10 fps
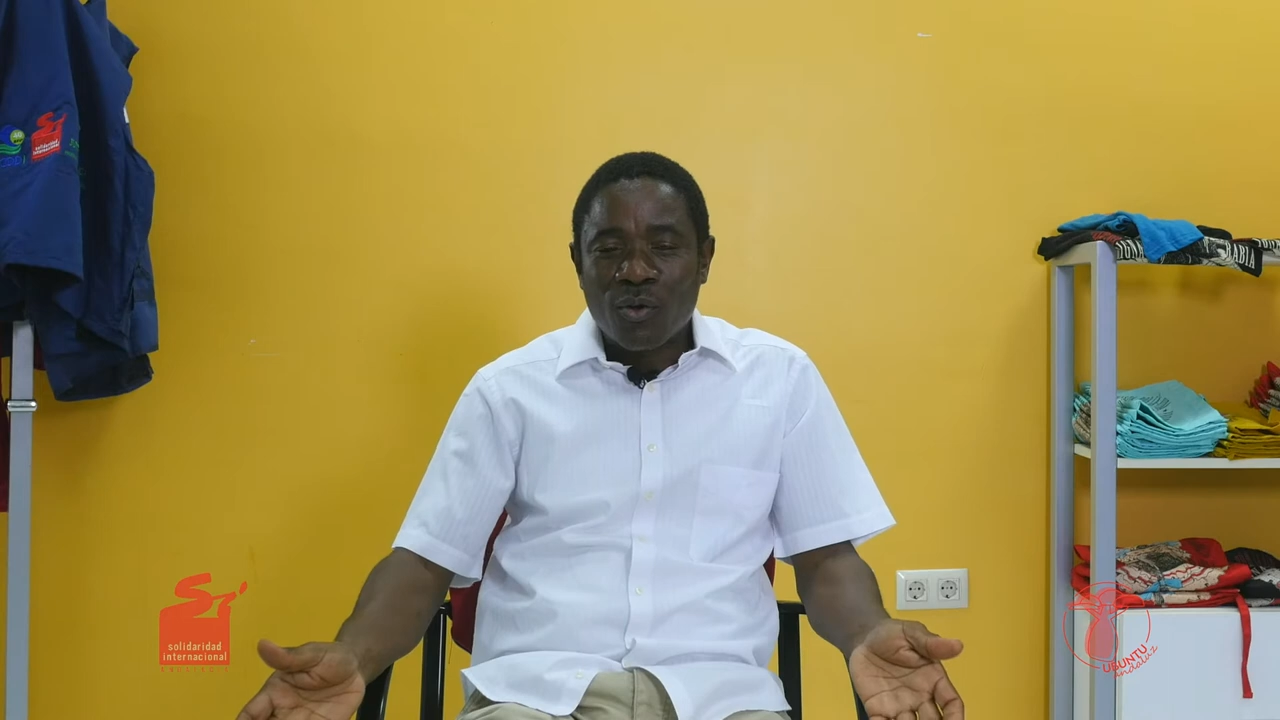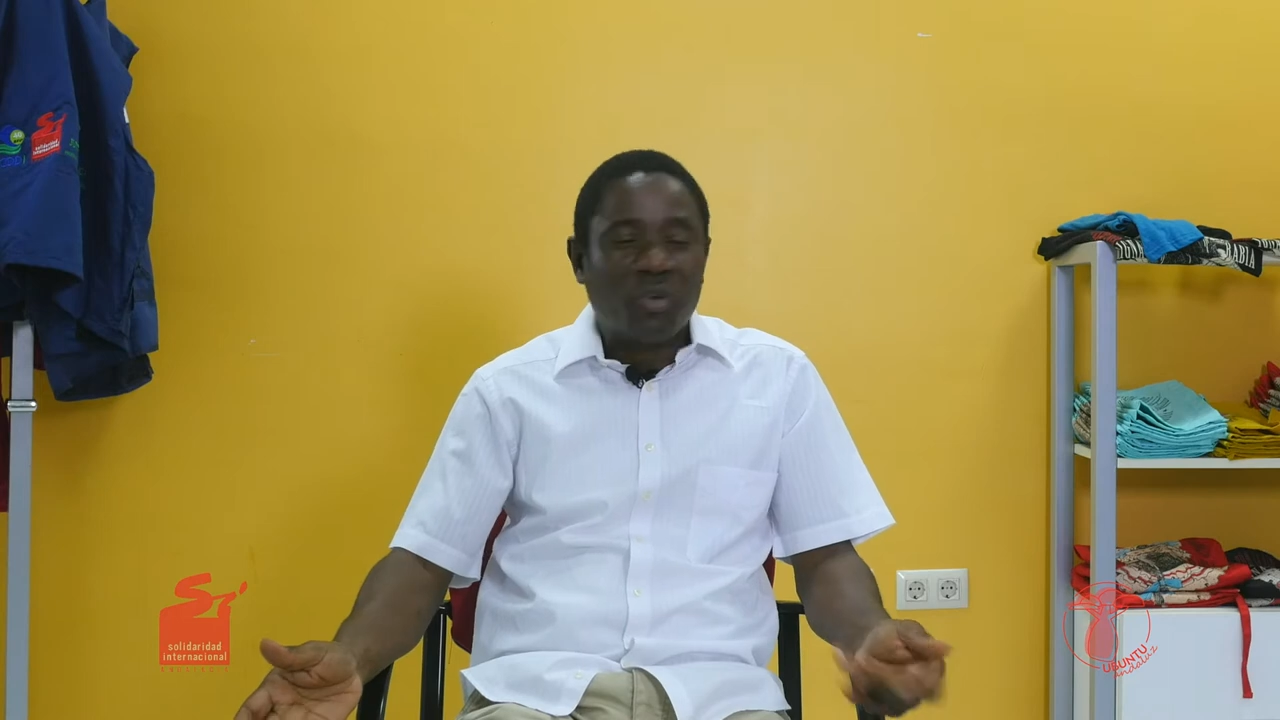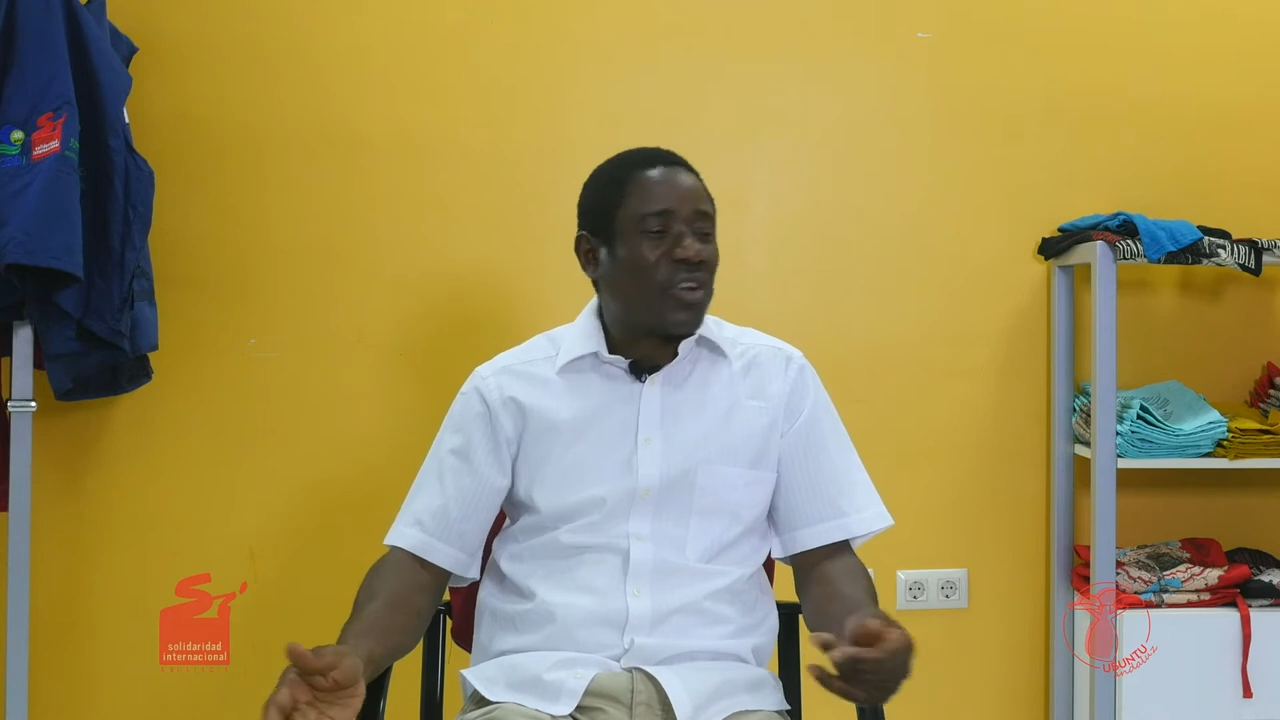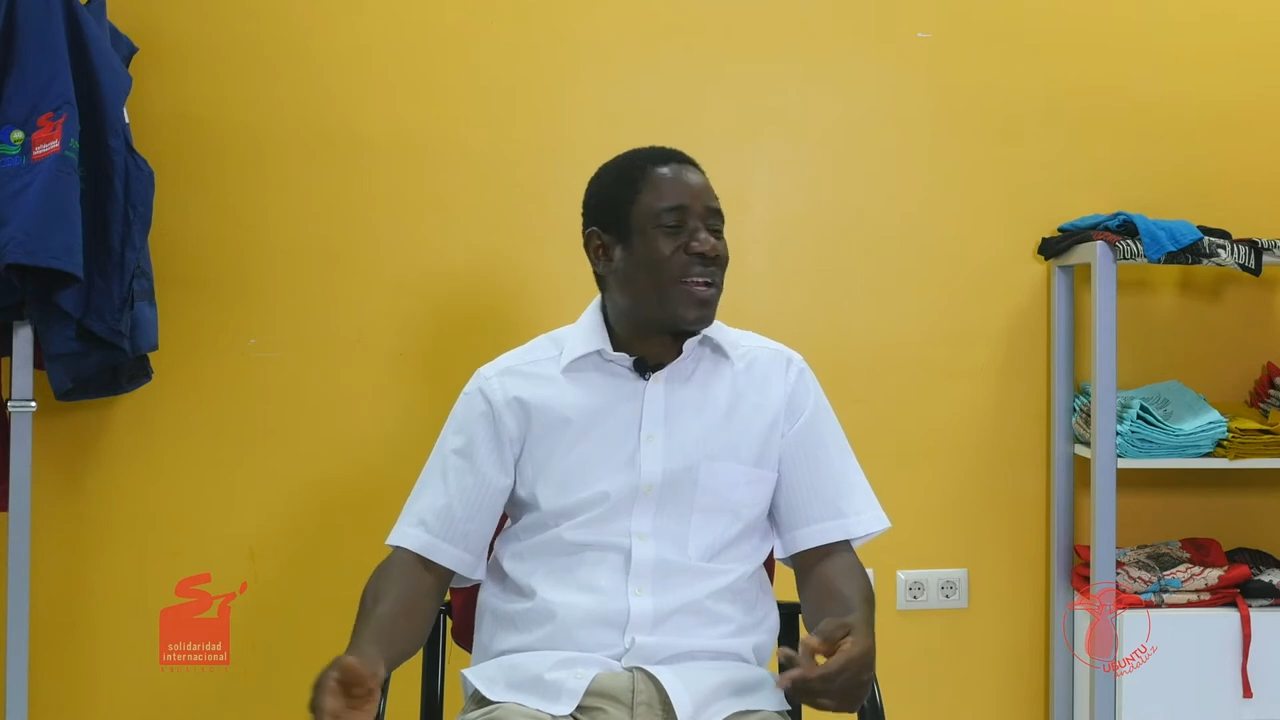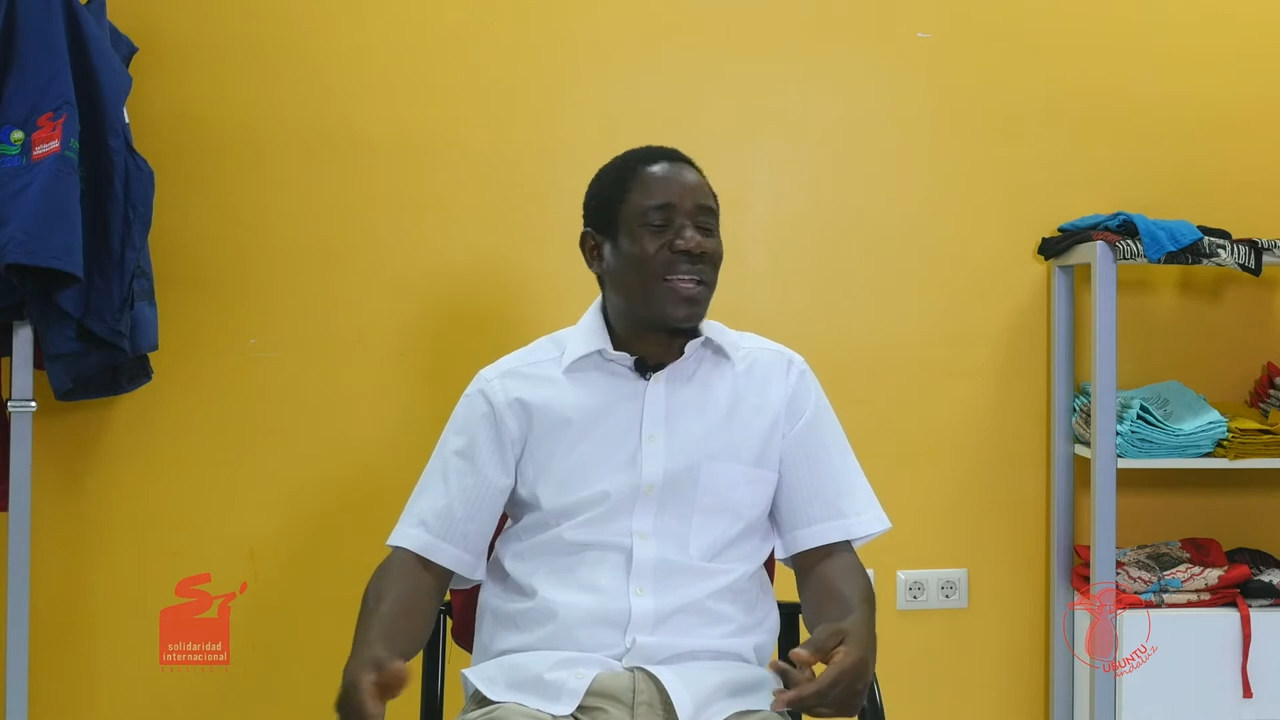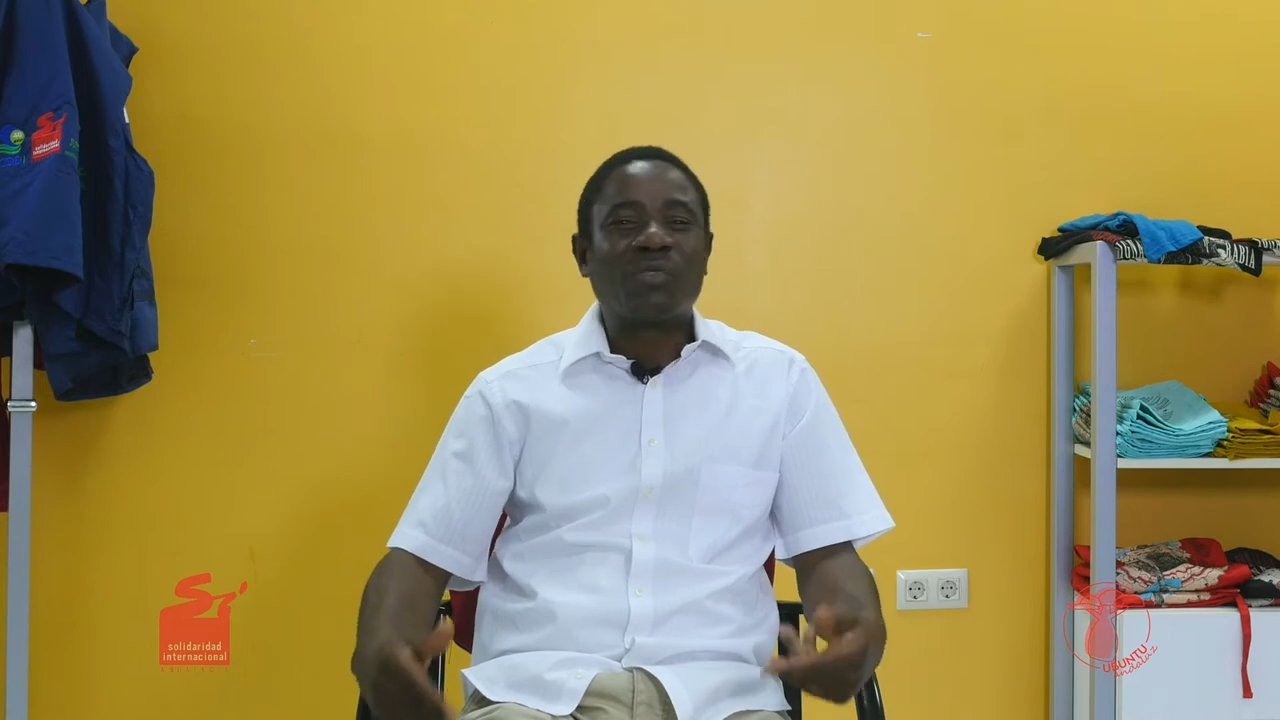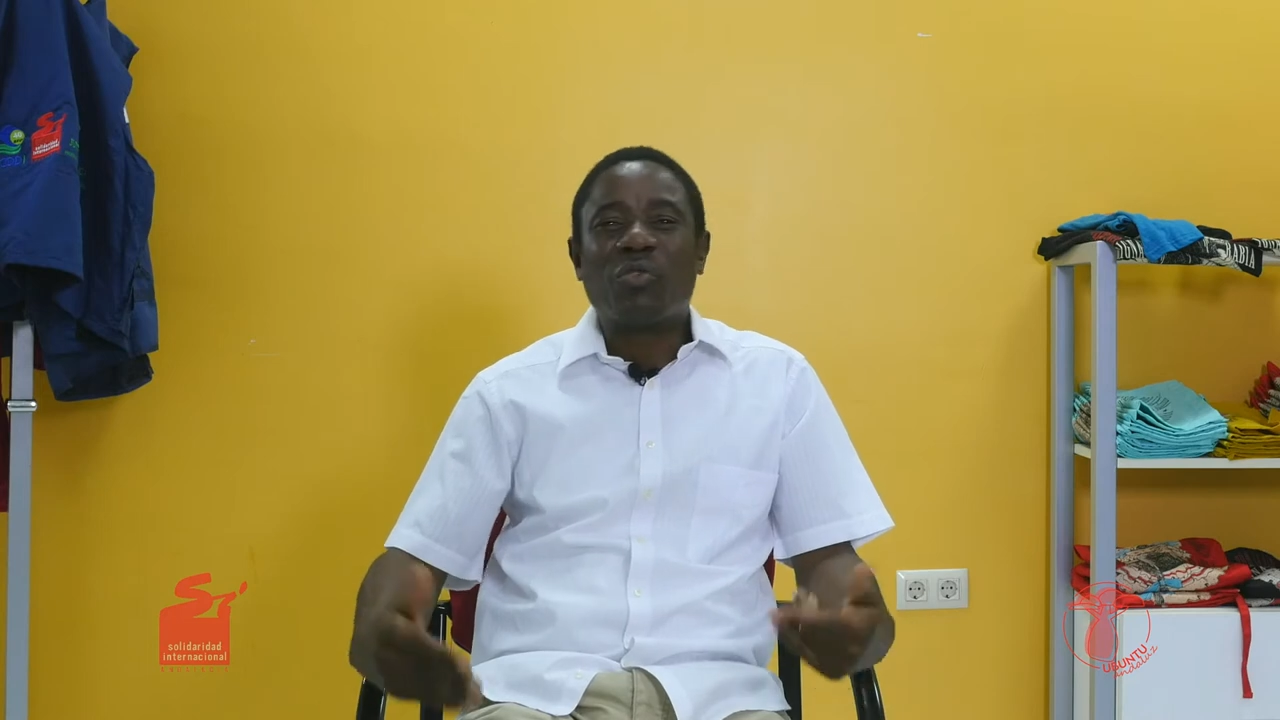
porque la gente